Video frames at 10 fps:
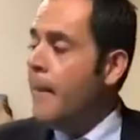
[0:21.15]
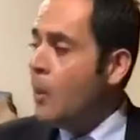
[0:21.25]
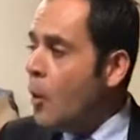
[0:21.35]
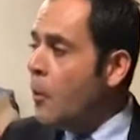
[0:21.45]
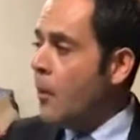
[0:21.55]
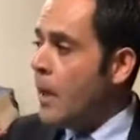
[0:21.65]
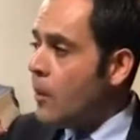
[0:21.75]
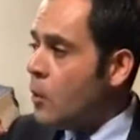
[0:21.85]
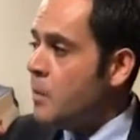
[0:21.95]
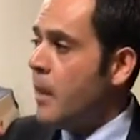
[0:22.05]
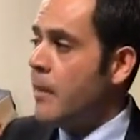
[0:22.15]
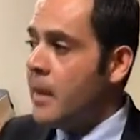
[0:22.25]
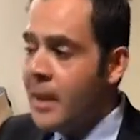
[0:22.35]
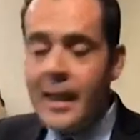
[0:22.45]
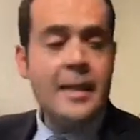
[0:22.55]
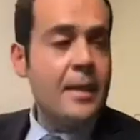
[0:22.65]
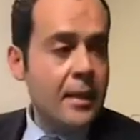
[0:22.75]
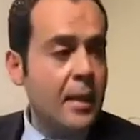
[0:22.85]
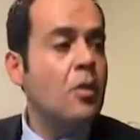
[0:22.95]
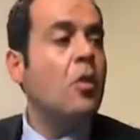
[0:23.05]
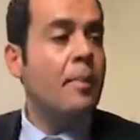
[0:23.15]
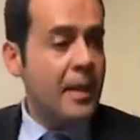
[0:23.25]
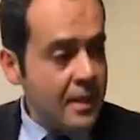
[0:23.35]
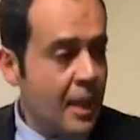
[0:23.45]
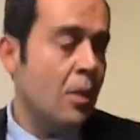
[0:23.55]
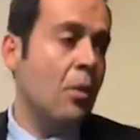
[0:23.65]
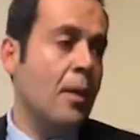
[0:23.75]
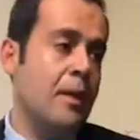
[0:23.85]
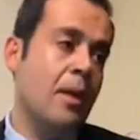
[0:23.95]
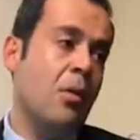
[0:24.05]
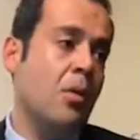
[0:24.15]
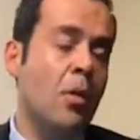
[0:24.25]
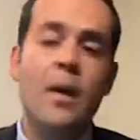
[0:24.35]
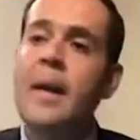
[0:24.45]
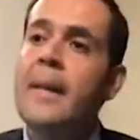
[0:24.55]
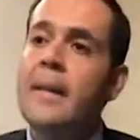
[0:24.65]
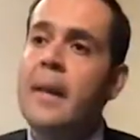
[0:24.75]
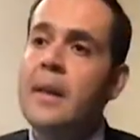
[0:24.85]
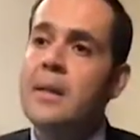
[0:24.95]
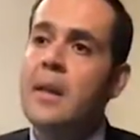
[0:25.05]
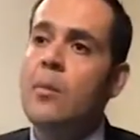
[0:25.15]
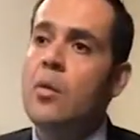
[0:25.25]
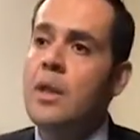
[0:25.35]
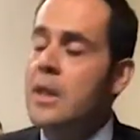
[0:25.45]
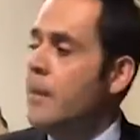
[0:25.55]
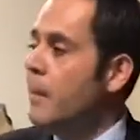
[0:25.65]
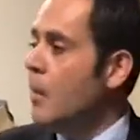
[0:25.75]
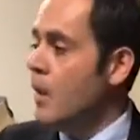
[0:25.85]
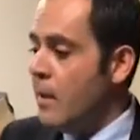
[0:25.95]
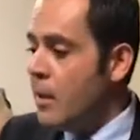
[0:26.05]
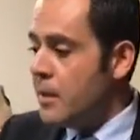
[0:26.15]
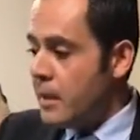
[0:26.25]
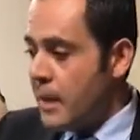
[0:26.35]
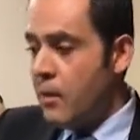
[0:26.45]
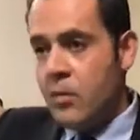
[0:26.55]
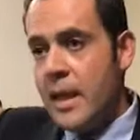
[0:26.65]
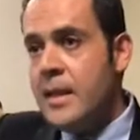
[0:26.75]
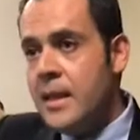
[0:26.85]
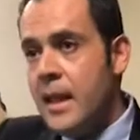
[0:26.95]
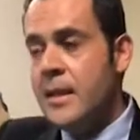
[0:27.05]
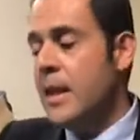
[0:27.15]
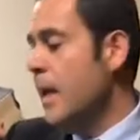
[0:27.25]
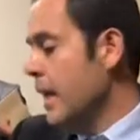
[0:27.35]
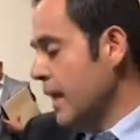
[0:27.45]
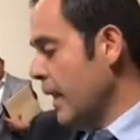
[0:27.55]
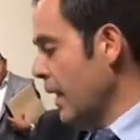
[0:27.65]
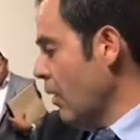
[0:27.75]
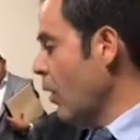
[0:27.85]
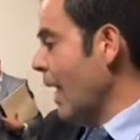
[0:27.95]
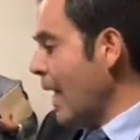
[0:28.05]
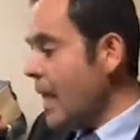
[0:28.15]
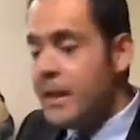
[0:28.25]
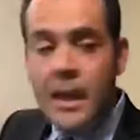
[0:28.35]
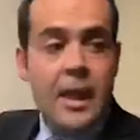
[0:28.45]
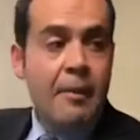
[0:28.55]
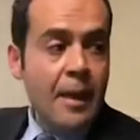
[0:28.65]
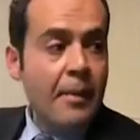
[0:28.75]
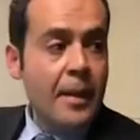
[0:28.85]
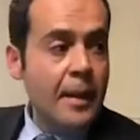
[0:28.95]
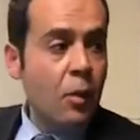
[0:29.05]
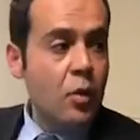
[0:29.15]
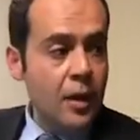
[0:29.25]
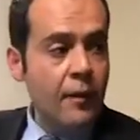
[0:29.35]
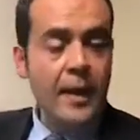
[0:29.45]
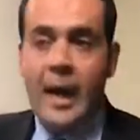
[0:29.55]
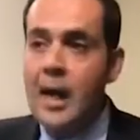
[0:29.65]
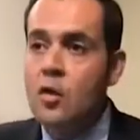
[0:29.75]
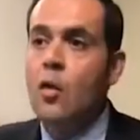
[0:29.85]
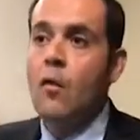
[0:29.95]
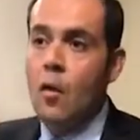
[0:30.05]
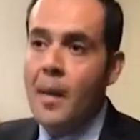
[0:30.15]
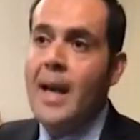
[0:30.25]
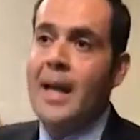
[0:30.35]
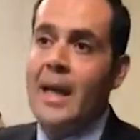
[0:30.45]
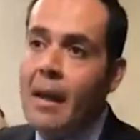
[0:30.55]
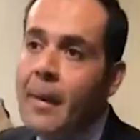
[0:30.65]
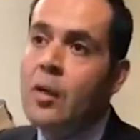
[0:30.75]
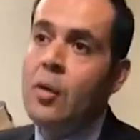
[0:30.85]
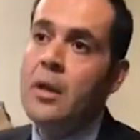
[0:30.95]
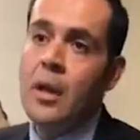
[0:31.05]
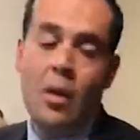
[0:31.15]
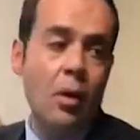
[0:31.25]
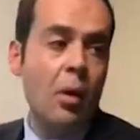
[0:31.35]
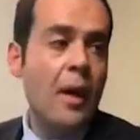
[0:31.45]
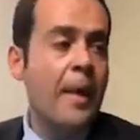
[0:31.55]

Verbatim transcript: No podemos permitir que se esté entorpeciendo el desarrollo de este municipio debido a estas ausencias que ojalá estén debidamente justificadas conforme al reglamento interior